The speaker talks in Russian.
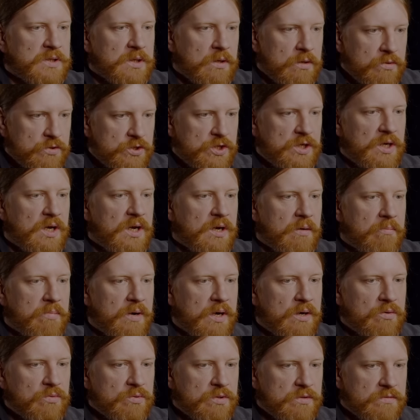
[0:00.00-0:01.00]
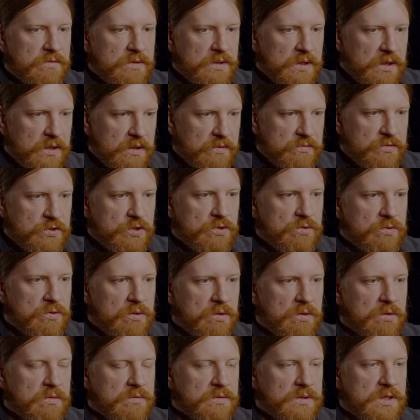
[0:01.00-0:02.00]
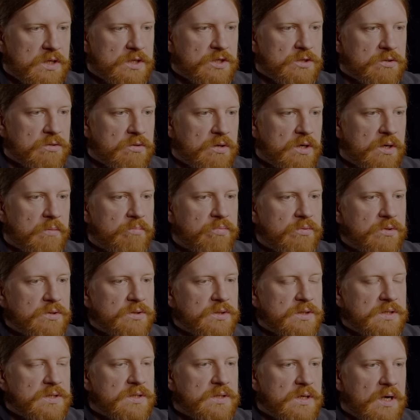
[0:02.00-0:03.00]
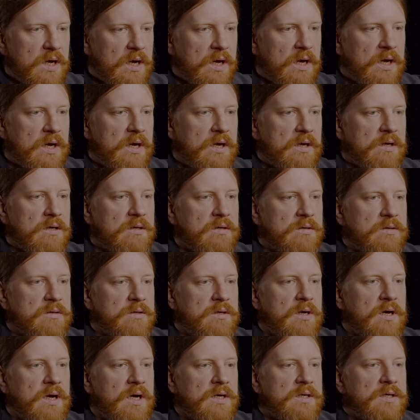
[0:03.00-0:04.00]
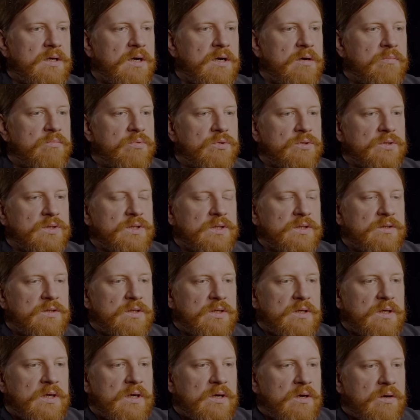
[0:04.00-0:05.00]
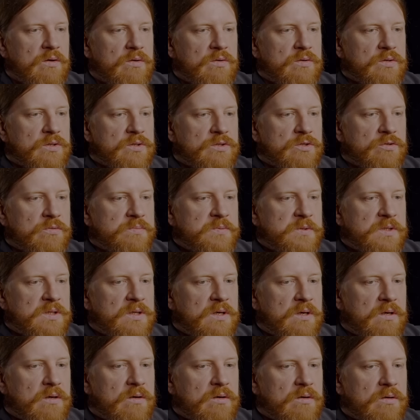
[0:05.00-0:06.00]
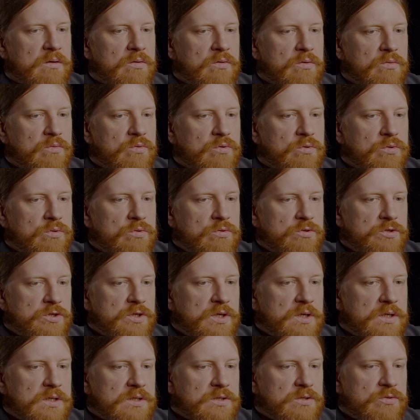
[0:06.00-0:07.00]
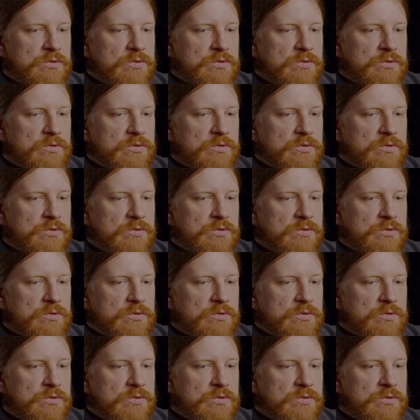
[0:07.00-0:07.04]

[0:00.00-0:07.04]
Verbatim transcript: подключили оборудование, все должно работать, а, э, а не работает. Э, собственно, у художника